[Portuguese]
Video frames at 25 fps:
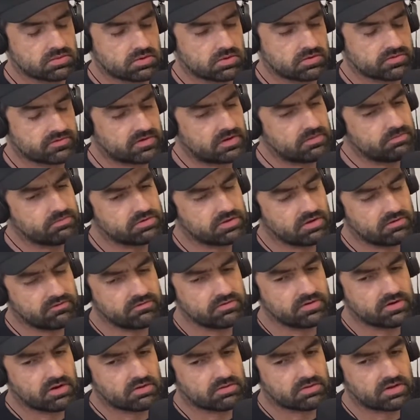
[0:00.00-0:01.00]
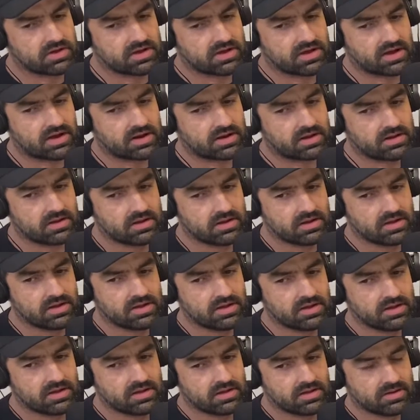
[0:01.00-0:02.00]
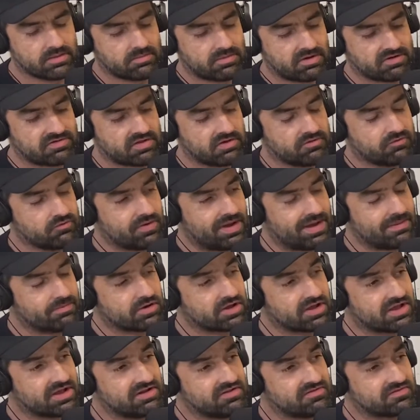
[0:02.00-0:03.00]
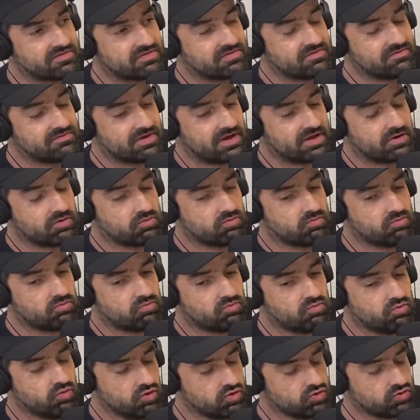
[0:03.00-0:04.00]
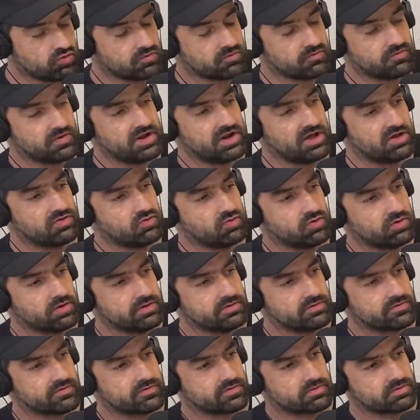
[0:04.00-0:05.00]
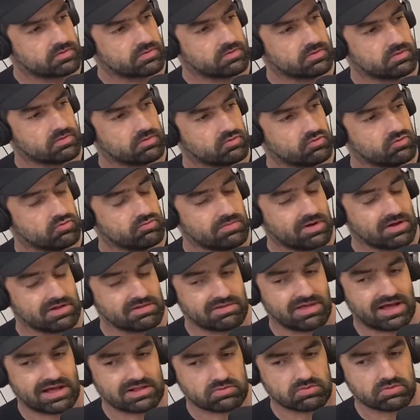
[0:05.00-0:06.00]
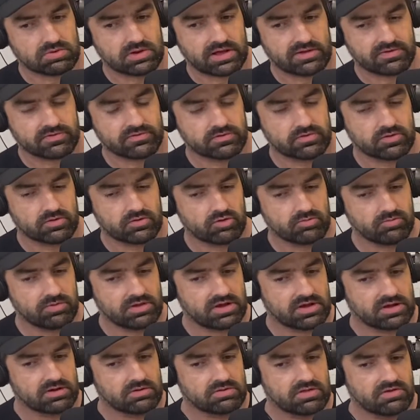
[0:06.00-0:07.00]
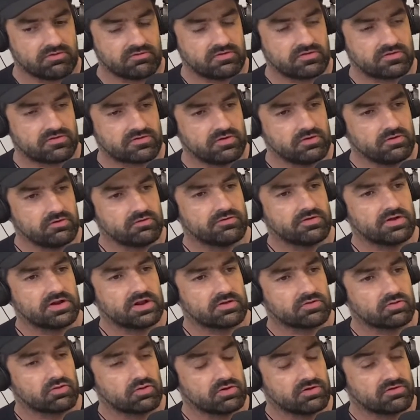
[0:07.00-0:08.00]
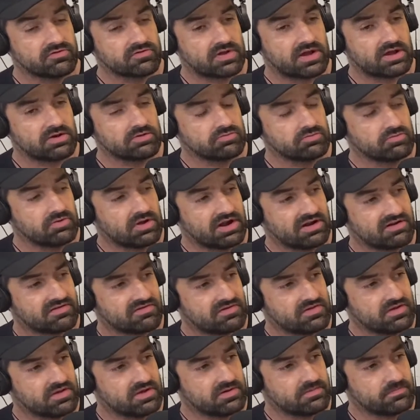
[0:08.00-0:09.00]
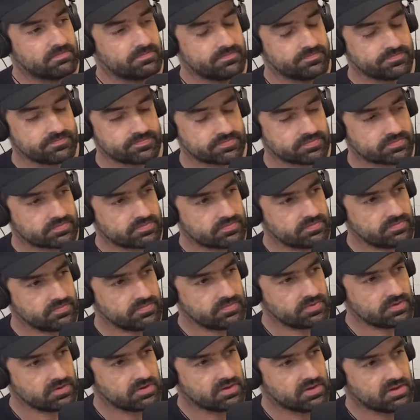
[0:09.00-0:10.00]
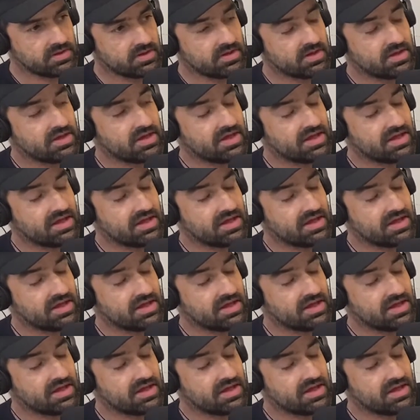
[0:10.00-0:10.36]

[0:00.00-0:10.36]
Sempre teve, não, né, cara? Mas teve uma época que eles tiveram muitos vereadores um mandato lá, se eu não me engano, teve cinco vereadores que eram do Garcia. Até porque é um distrito já, né, cara?